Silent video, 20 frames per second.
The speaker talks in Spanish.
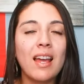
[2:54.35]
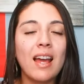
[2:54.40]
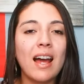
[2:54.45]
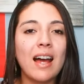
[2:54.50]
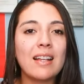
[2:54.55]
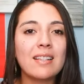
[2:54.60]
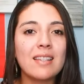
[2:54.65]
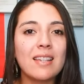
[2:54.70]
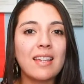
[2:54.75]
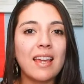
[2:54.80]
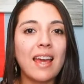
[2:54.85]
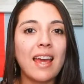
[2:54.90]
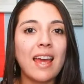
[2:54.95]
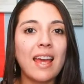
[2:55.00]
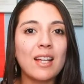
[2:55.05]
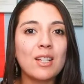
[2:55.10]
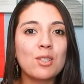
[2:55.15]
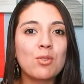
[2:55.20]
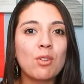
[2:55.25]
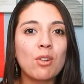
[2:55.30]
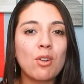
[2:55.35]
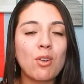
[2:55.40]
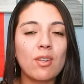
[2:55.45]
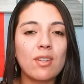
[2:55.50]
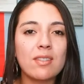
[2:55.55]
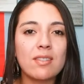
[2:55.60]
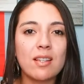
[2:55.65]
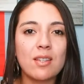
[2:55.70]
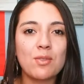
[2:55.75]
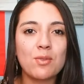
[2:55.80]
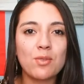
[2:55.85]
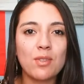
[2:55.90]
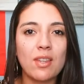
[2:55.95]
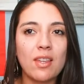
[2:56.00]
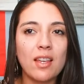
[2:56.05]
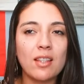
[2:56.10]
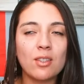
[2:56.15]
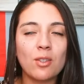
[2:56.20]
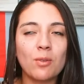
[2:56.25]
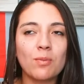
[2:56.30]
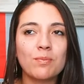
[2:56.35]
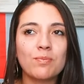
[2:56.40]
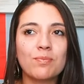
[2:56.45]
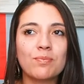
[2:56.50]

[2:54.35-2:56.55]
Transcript: Así que esto es lo que está sucediendo.